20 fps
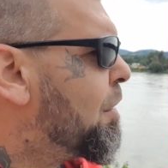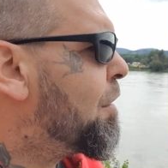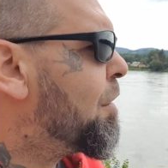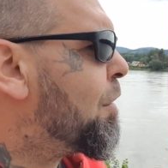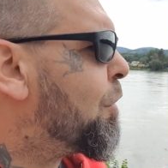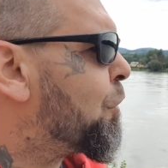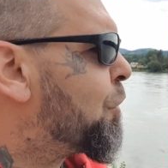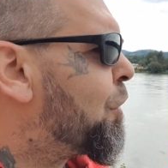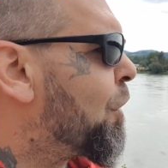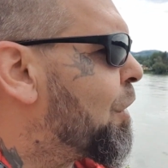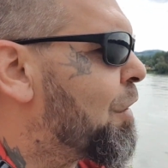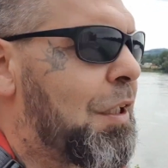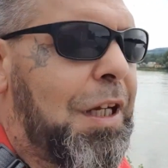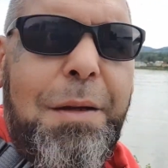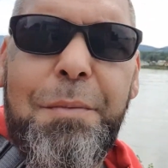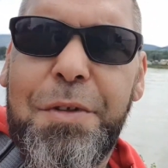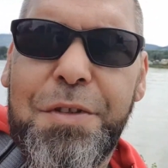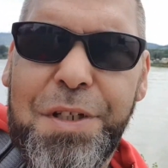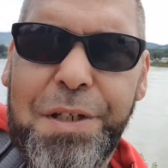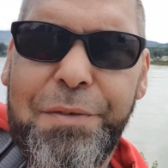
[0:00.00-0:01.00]
und dann
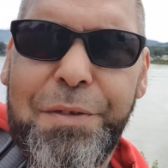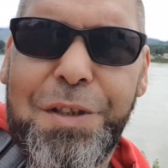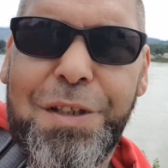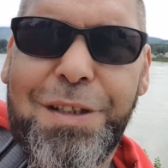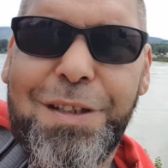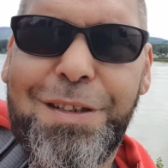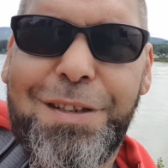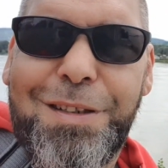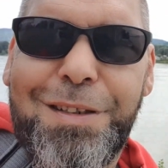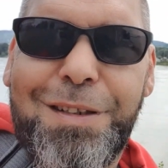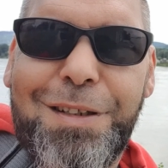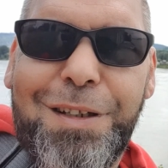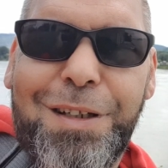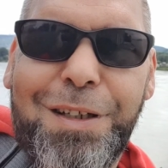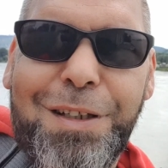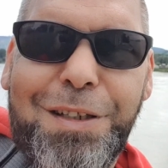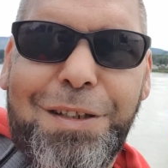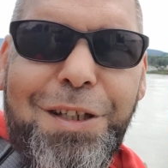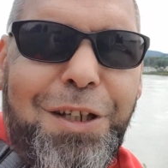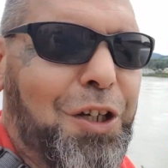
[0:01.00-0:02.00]
gehen wir es eh wieder
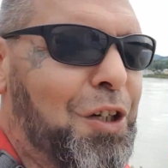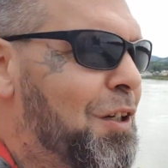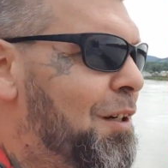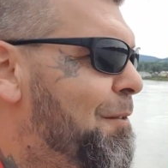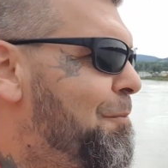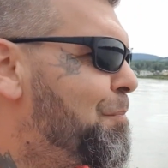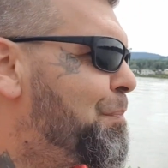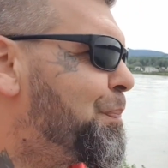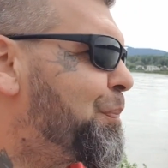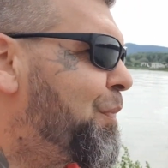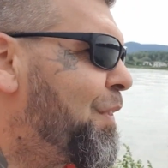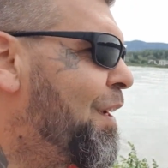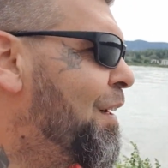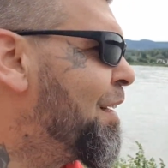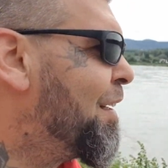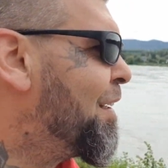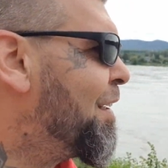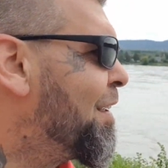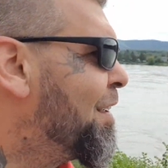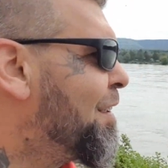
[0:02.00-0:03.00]
richtig an.
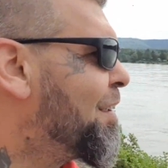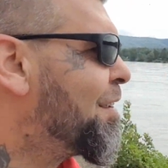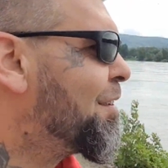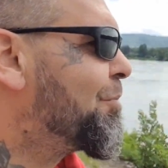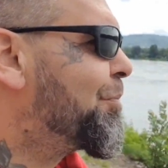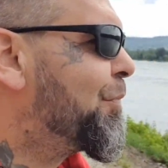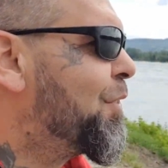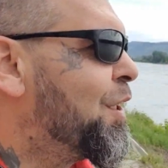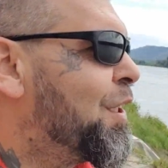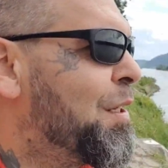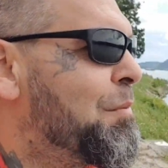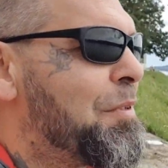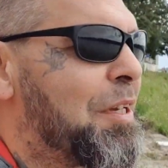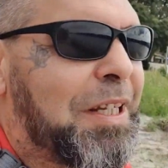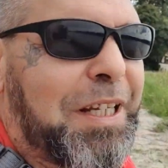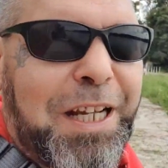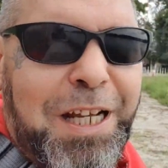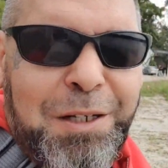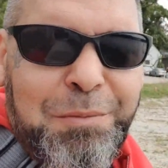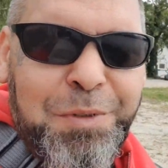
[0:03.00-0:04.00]
Äh, ich nehme
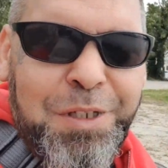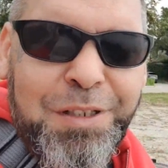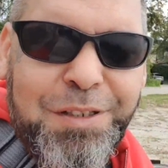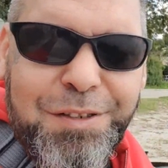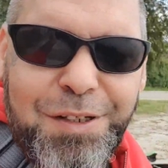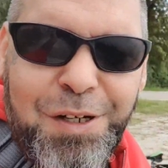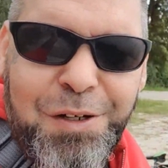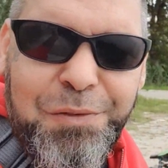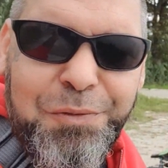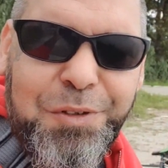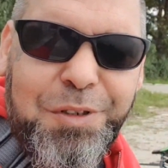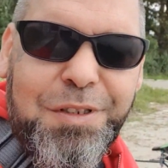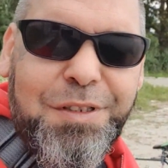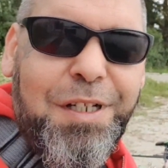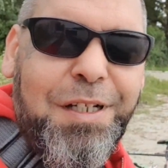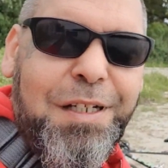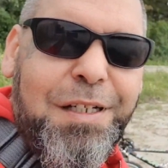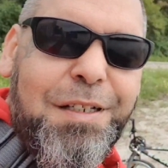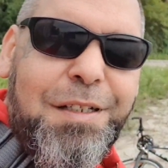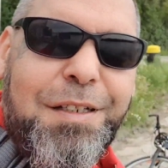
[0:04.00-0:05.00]
euch gern mit auf
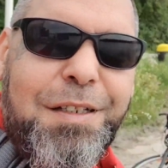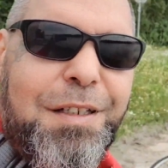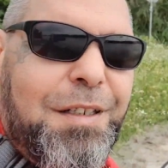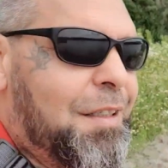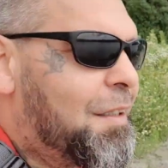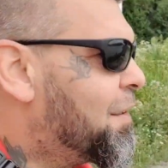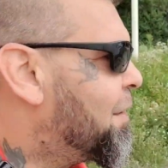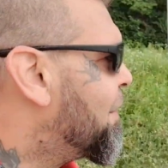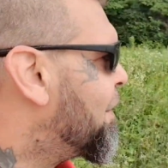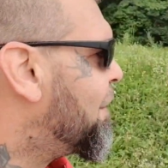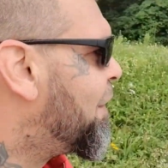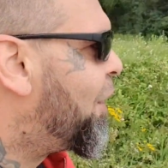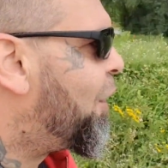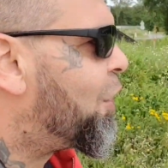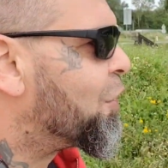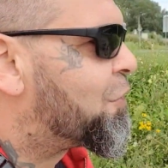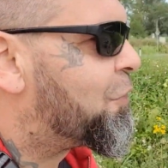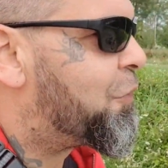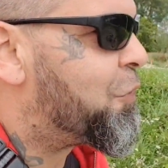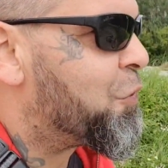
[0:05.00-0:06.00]
diese
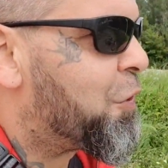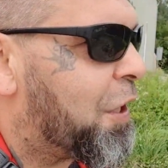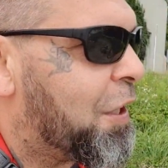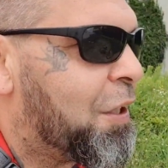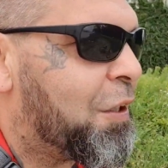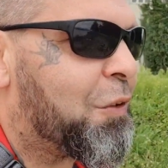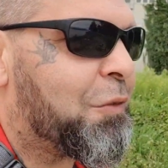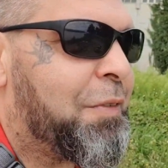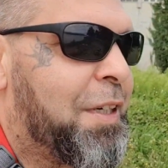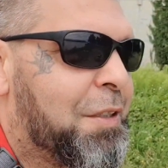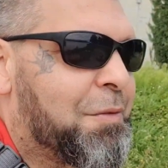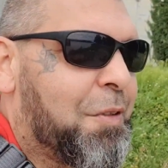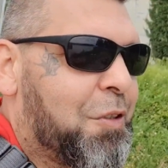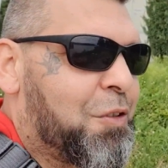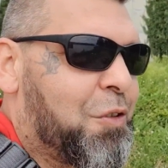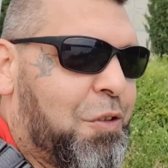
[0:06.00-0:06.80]
Ausflüge und wenn es was